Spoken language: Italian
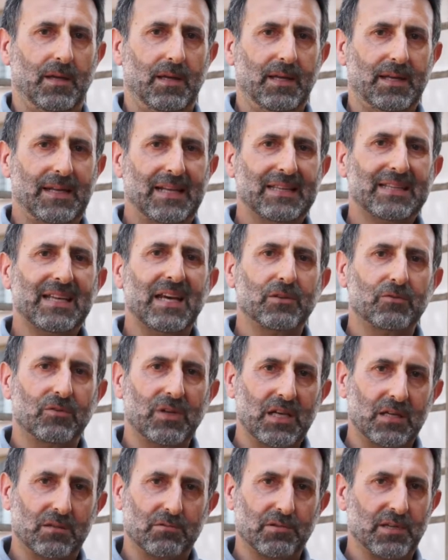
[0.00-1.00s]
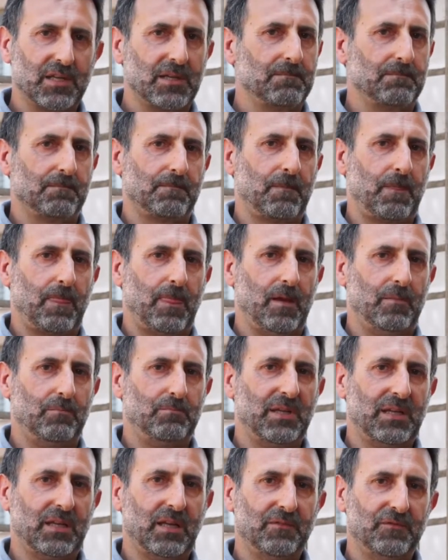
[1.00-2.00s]
In realtà non è così
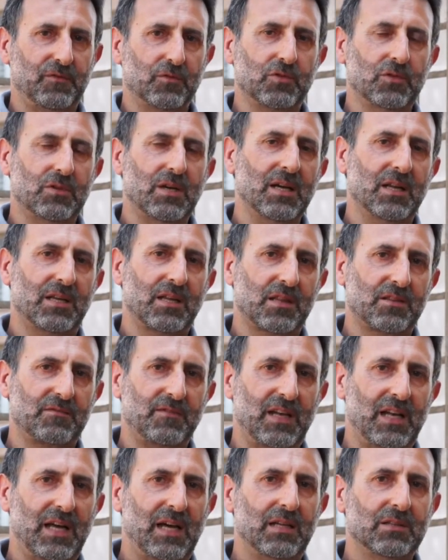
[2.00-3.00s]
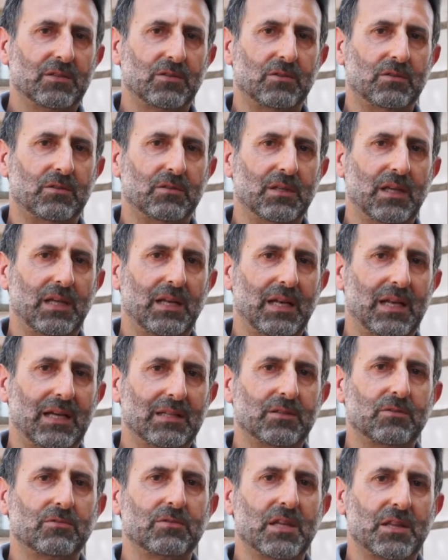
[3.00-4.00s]
perché Foucault ha anche svelato il
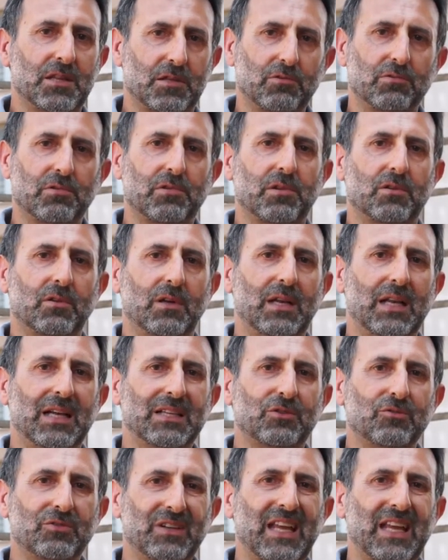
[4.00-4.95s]
lato nascosto, il lato